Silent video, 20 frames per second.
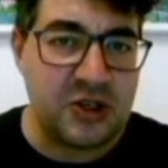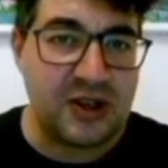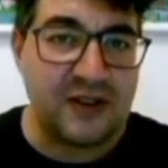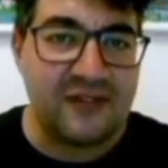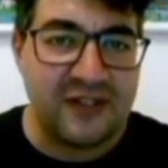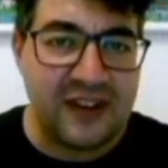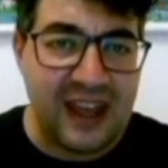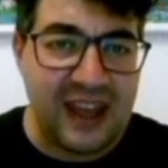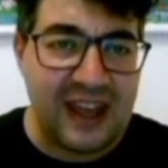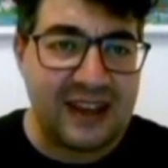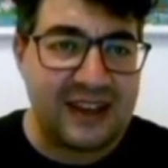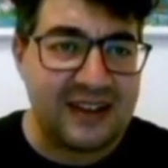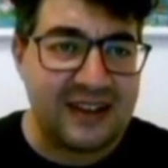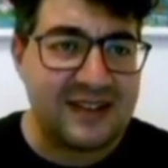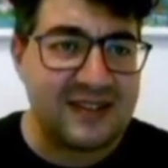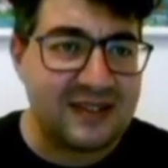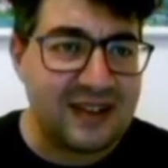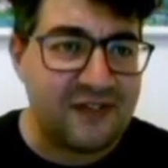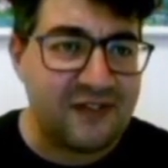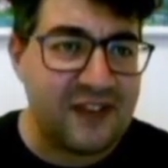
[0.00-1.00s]

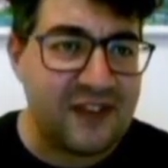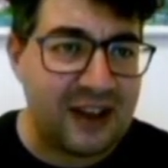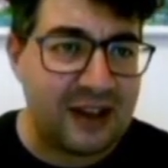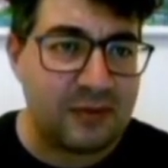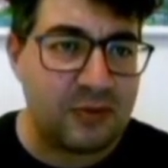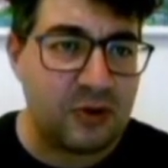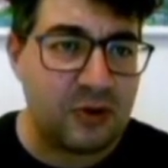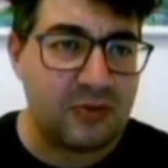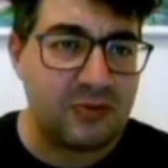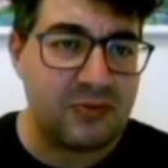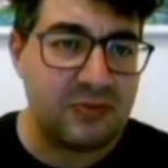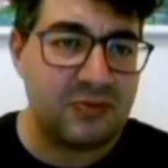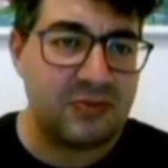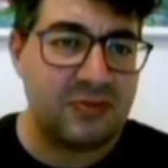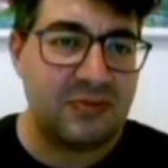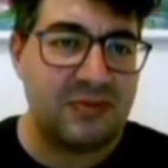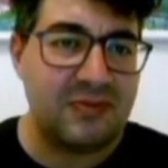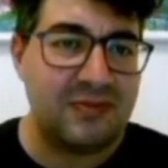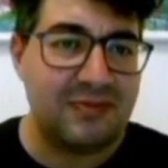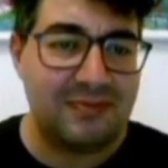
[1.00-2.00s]
Frankie, stai fermo.
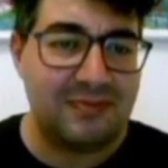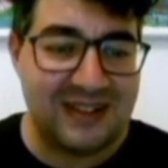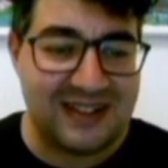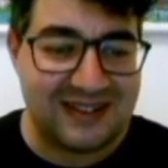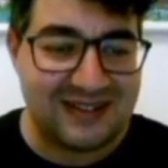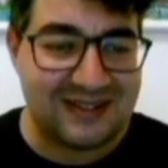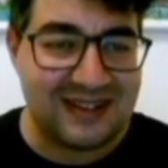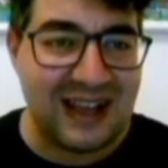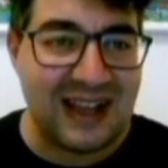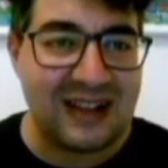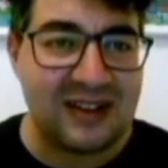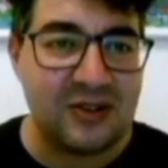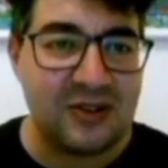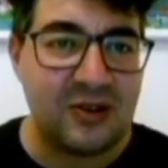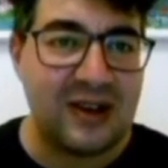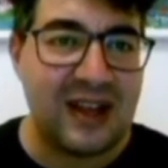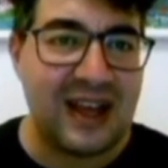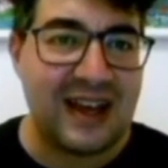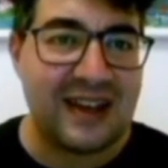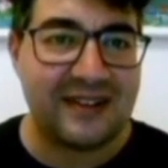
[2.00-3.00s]
Mm, mi
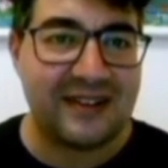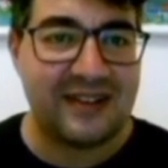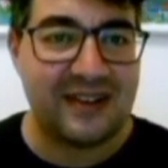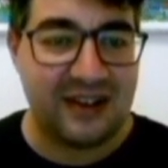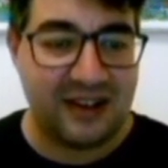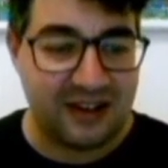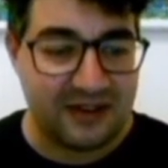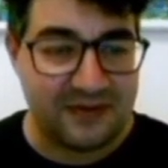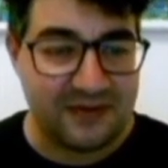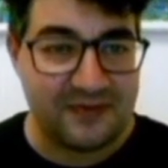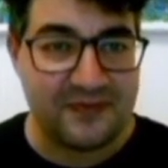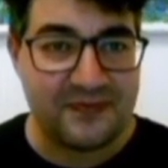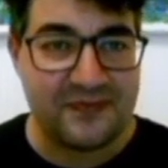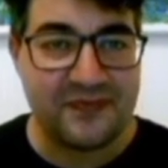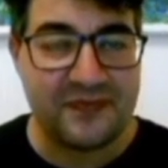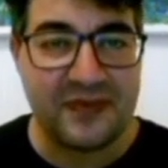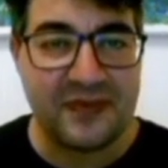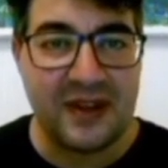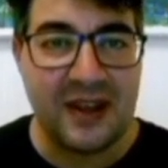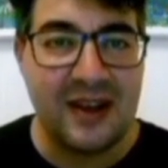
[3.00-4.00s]
stanno larghi.
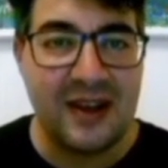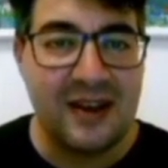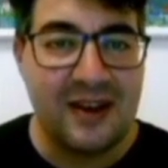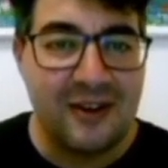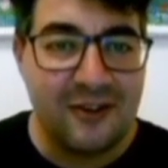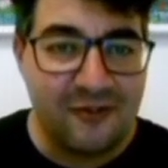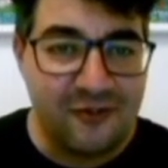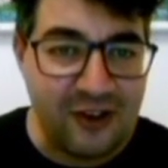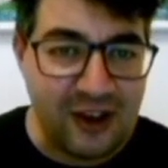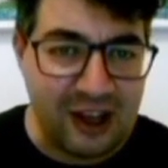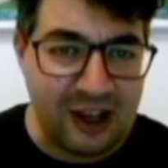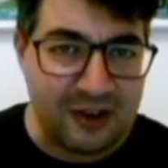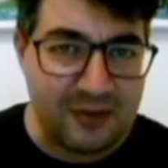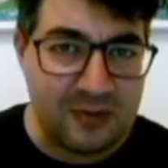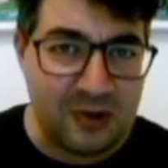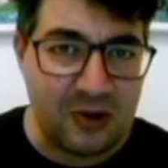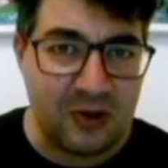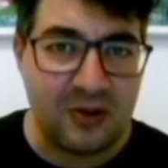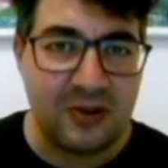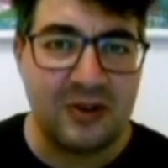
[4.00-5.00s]

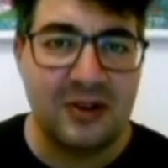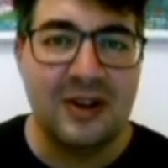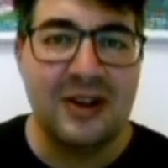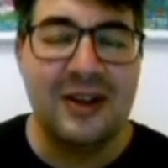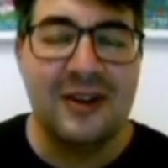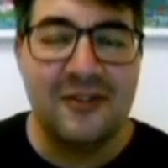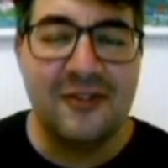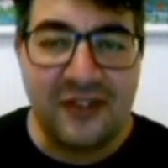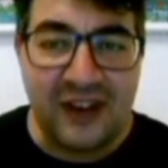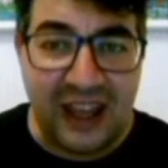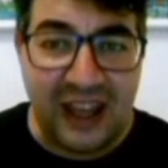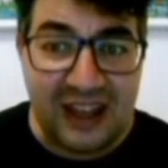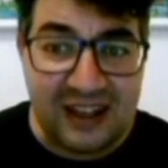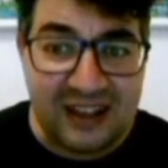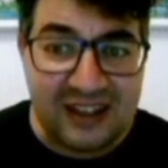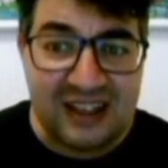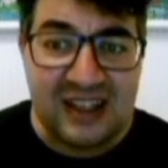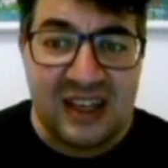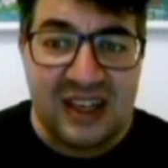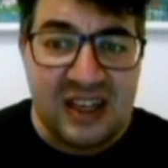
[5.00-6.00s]
Fermo!
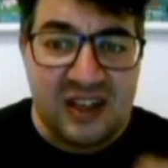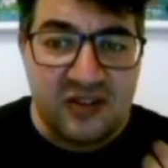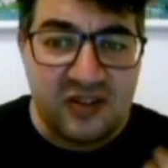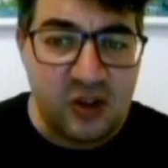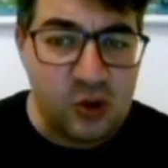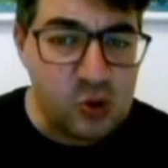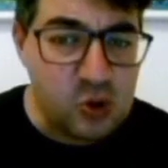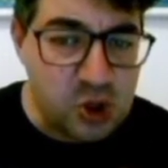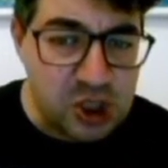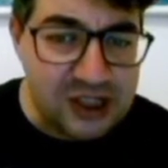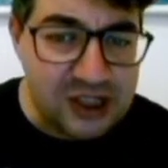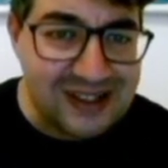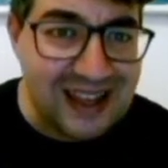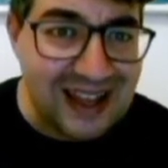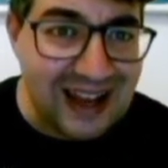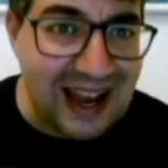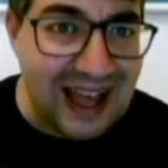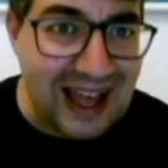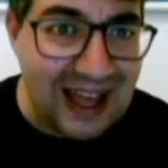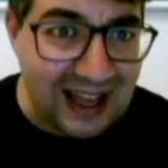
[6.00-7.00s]
Franky ti
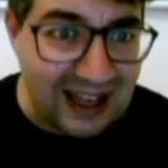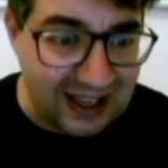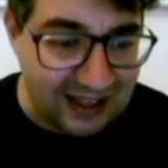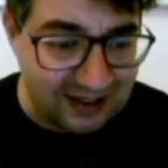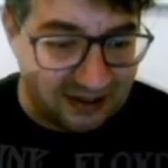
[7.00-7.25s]
ucciderà!